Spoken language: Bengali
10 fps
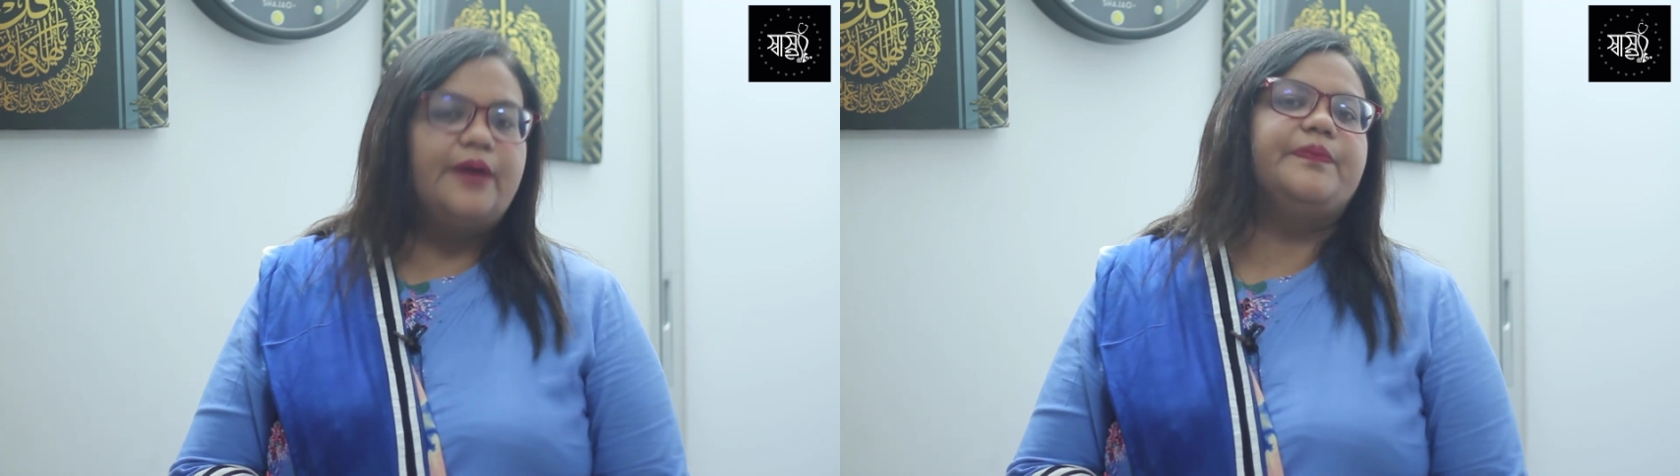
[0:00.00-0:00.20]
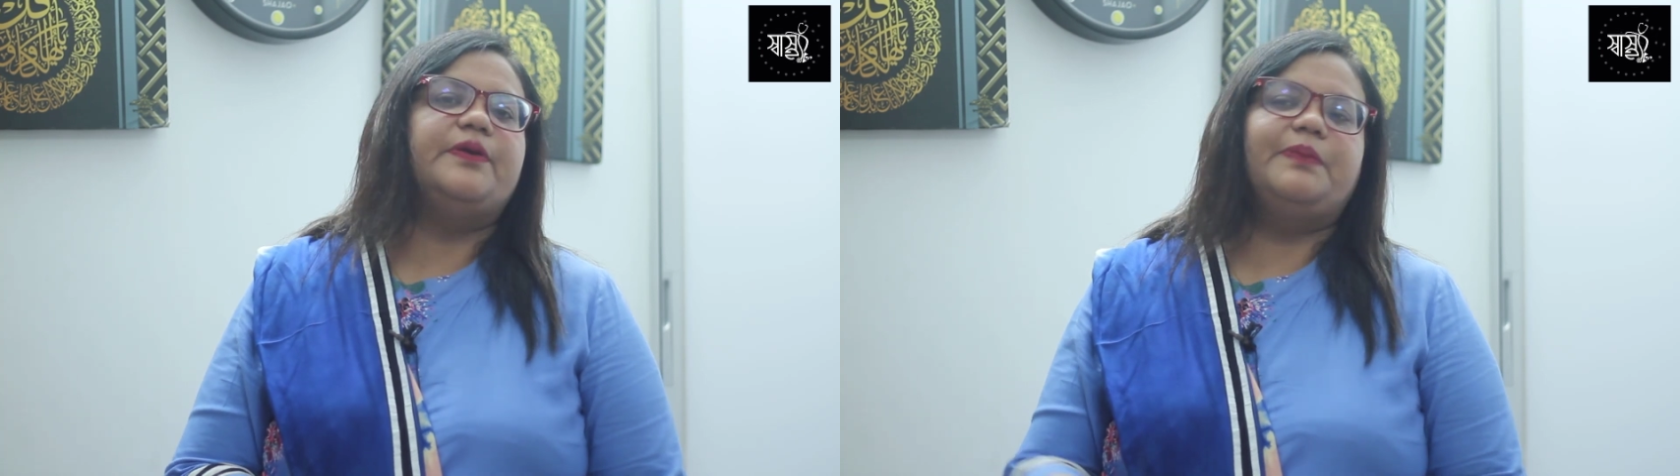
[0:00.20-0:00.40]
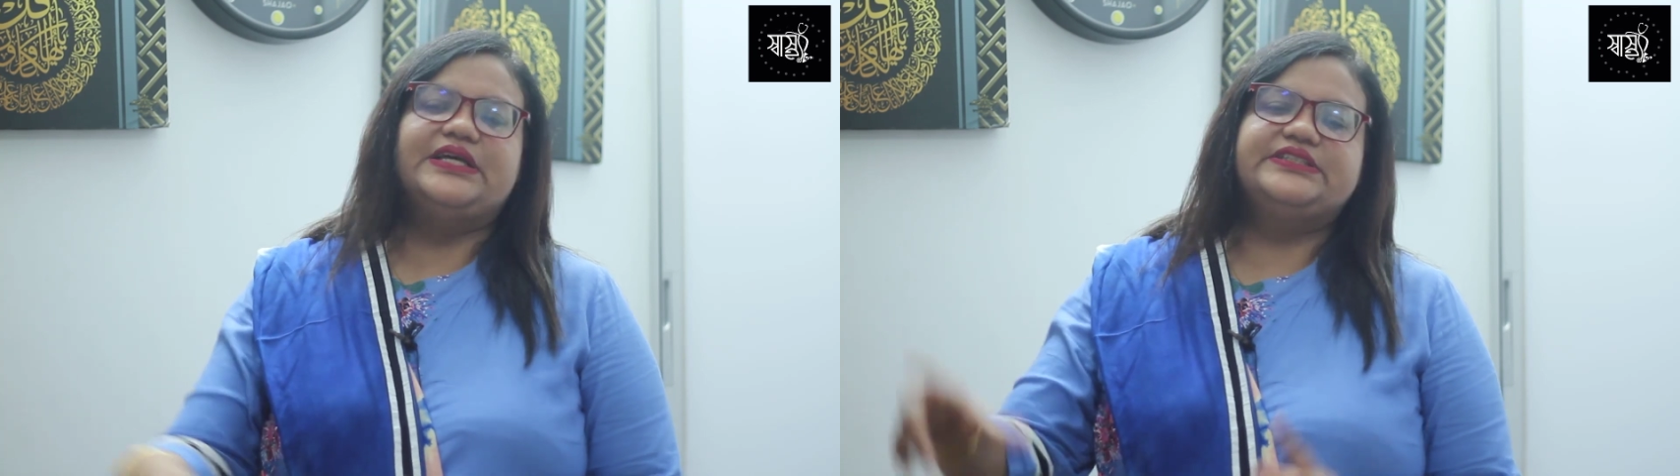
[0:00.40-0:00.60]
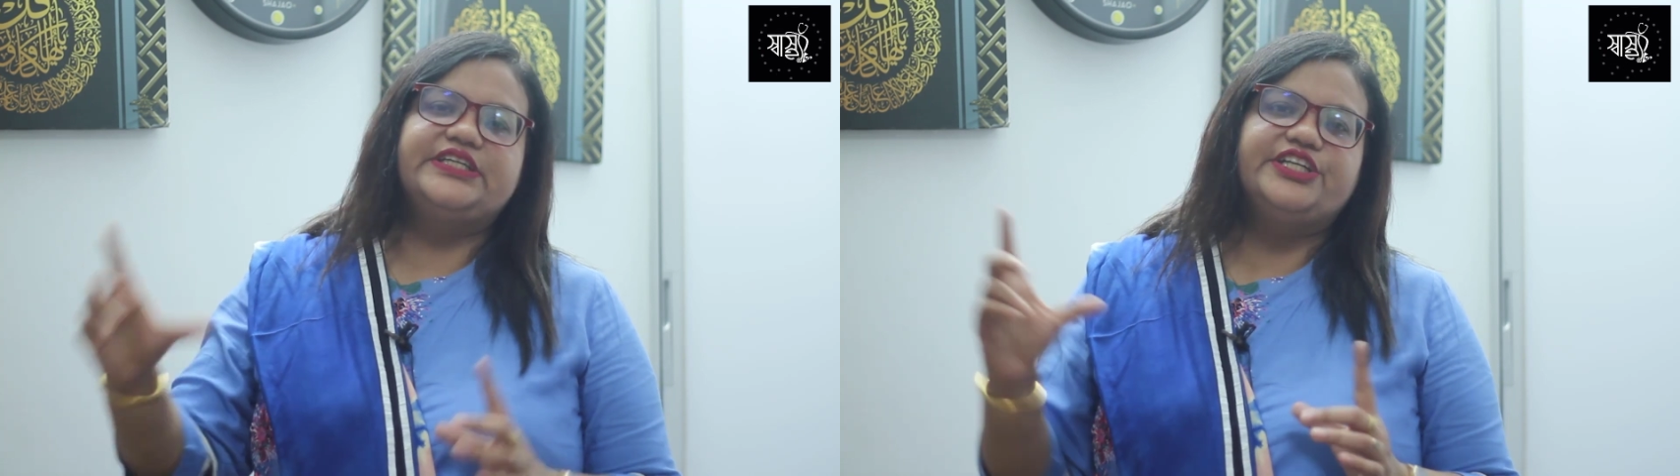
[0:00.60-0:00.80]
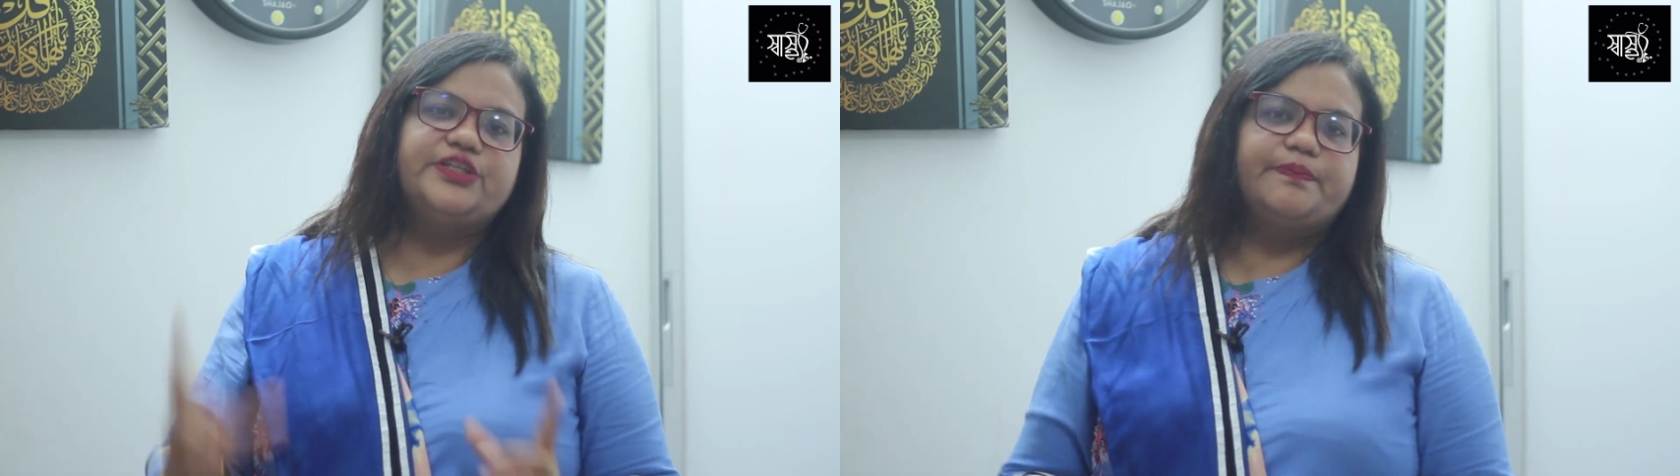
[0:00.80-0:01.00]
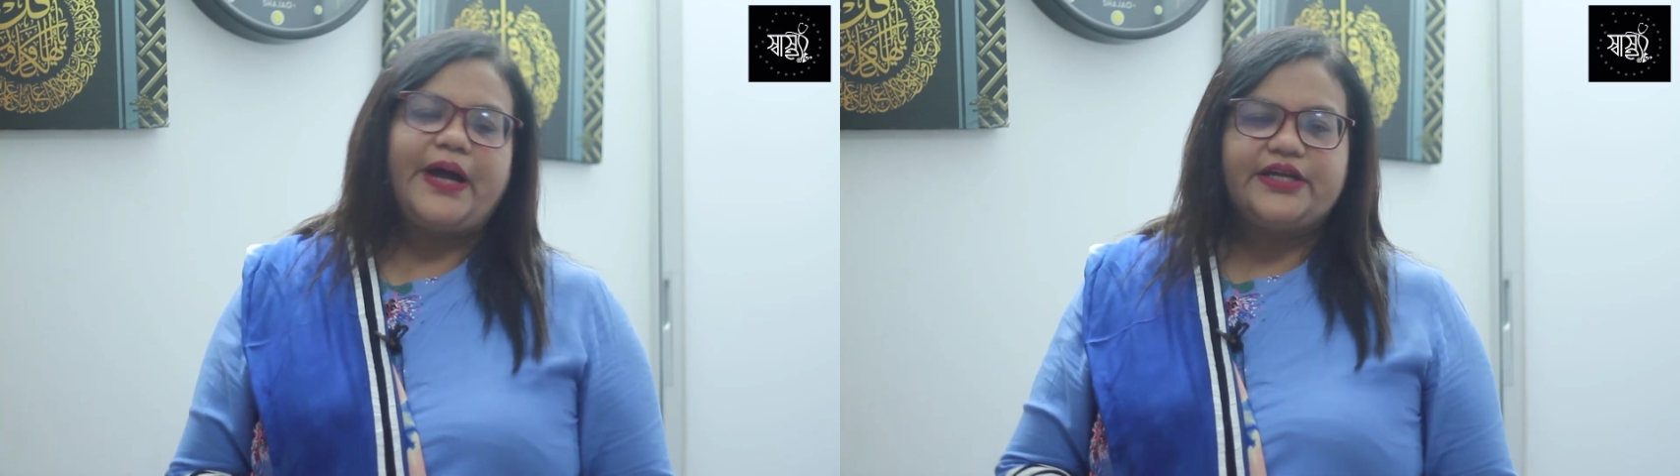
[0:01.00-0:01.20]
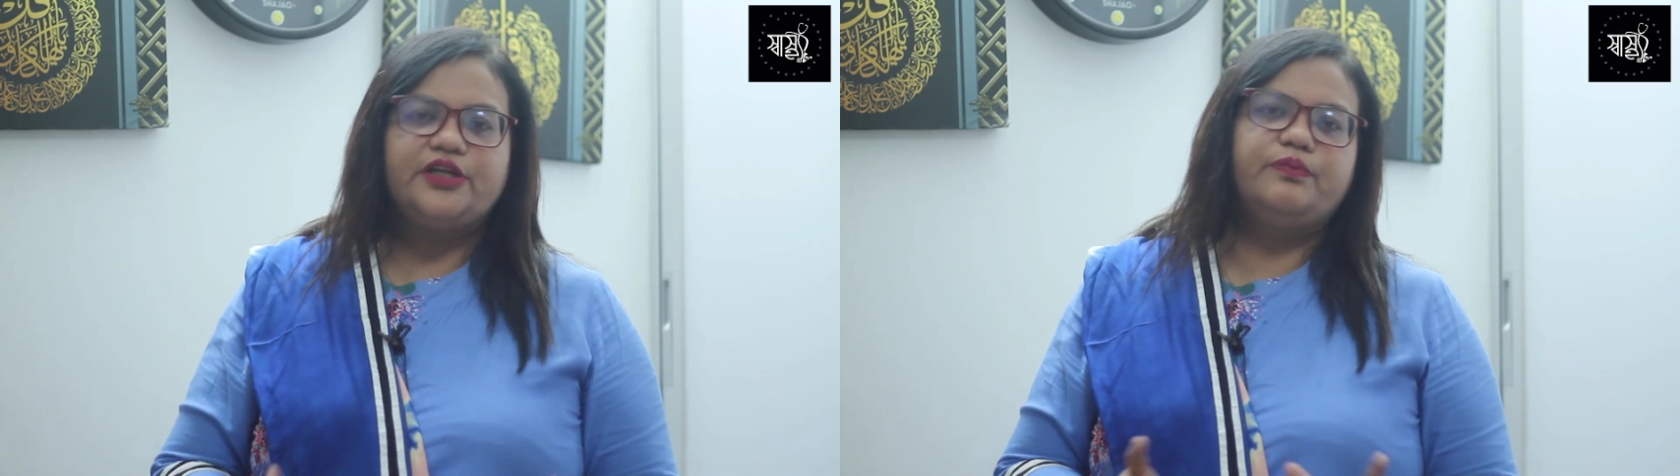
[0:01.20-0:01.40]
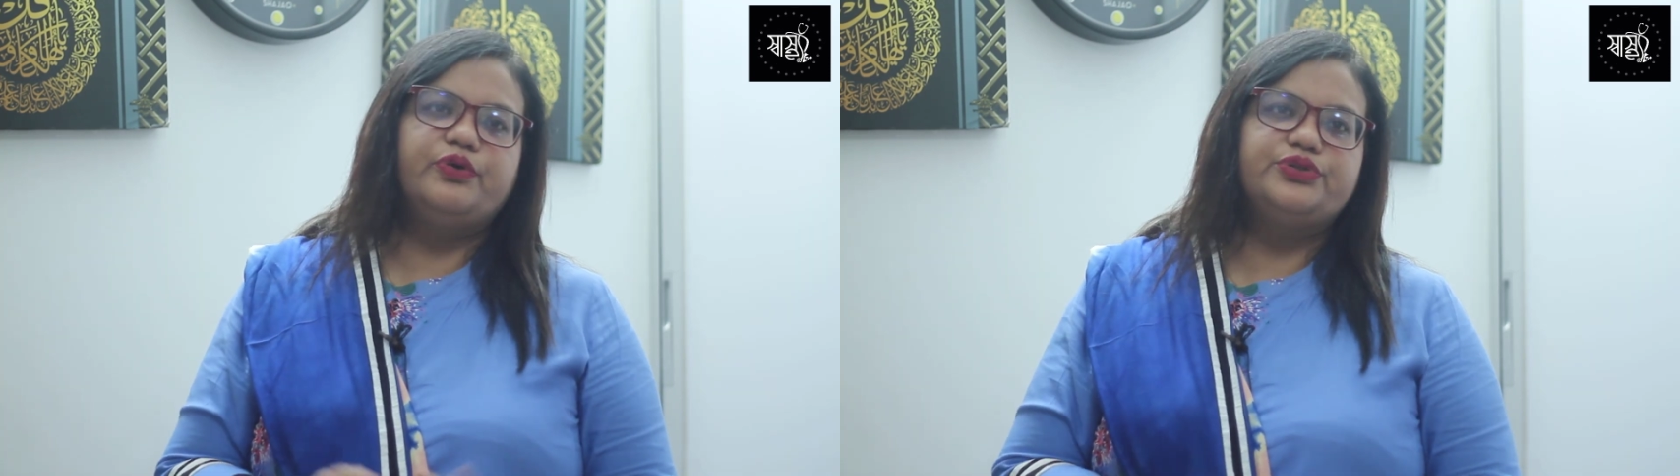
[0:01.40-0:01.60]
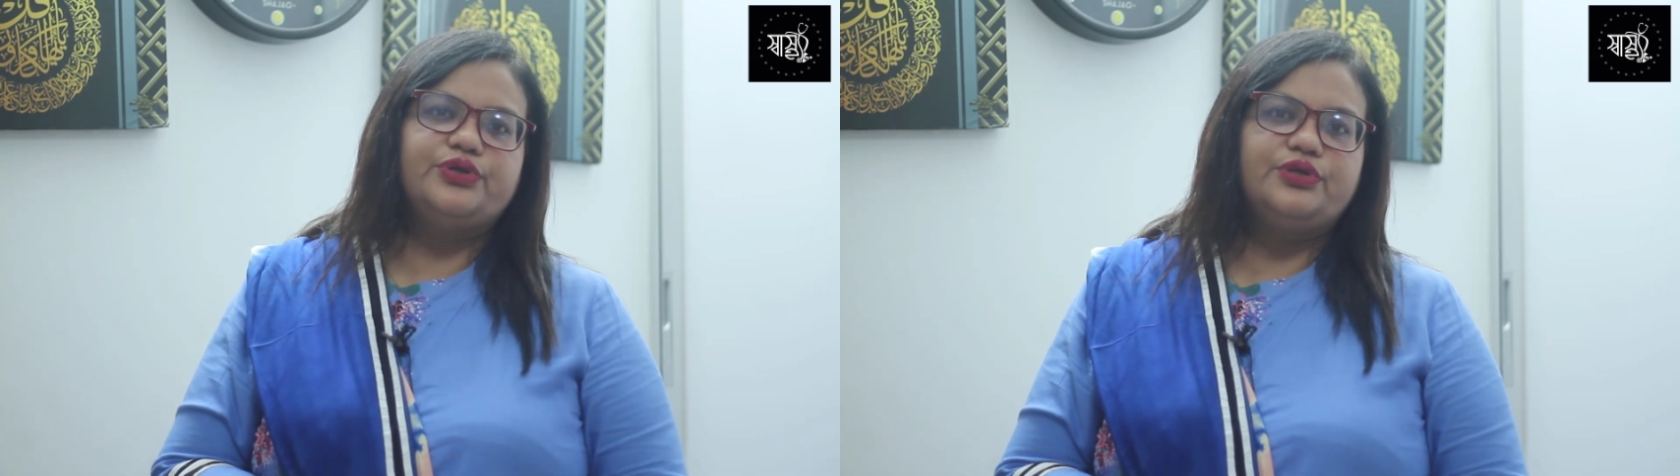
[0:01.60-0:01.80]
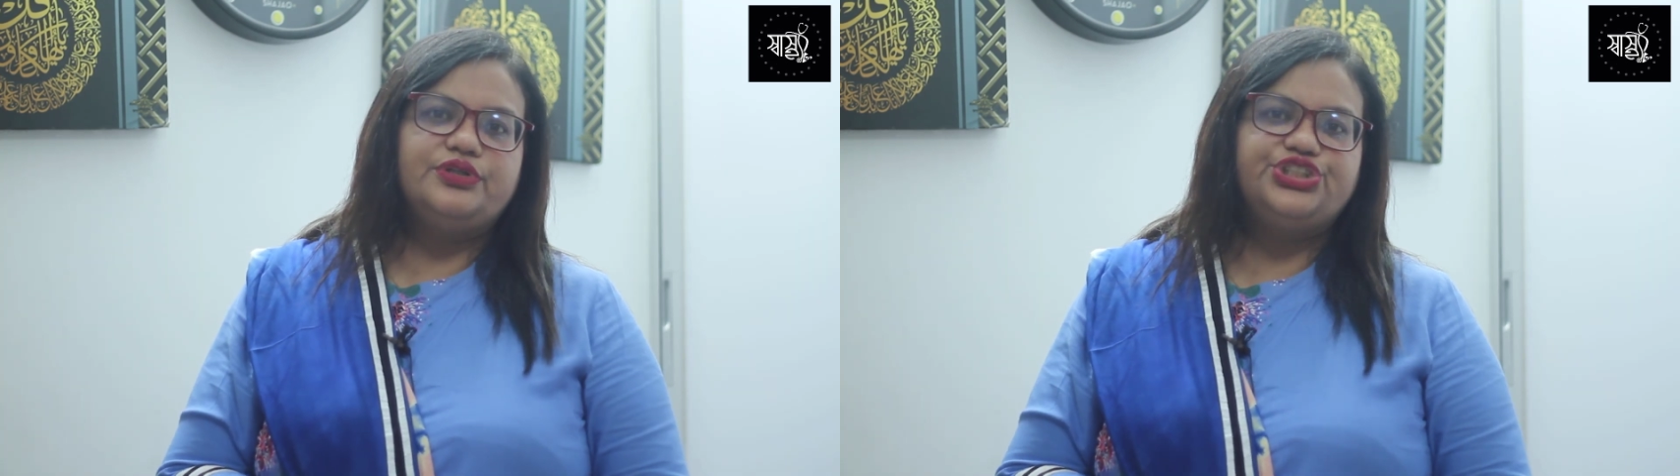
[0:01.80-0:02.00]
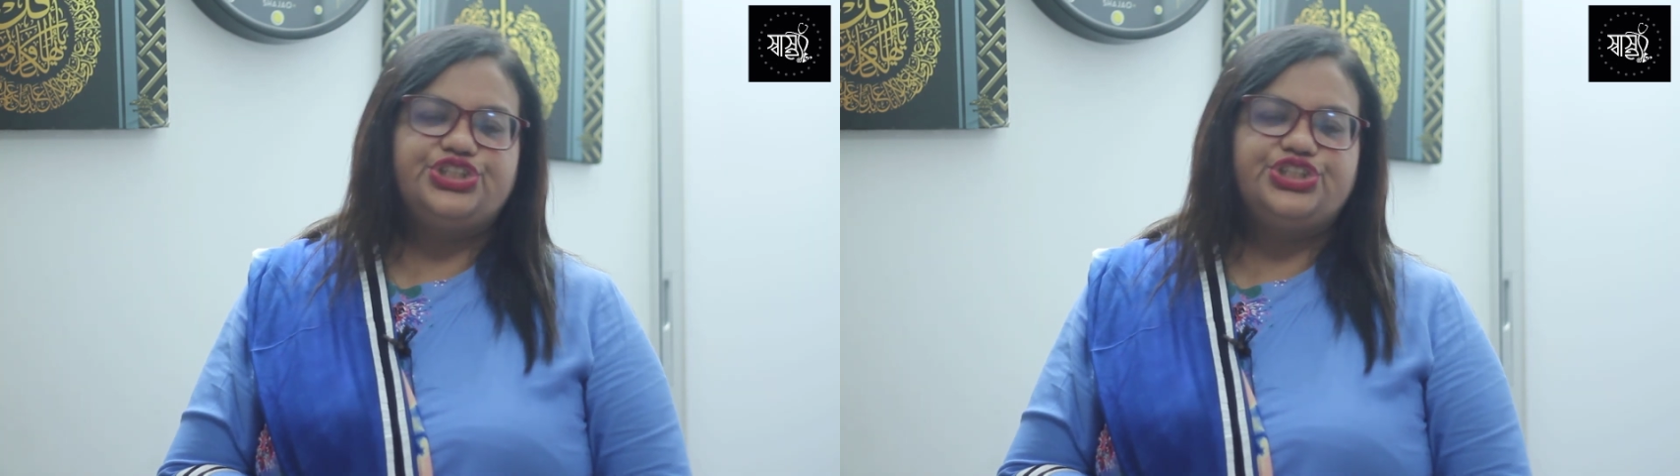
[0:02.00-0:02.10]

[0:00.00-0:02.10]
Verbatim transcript: আপনার প্লাস্টিকের যে পানির বোতল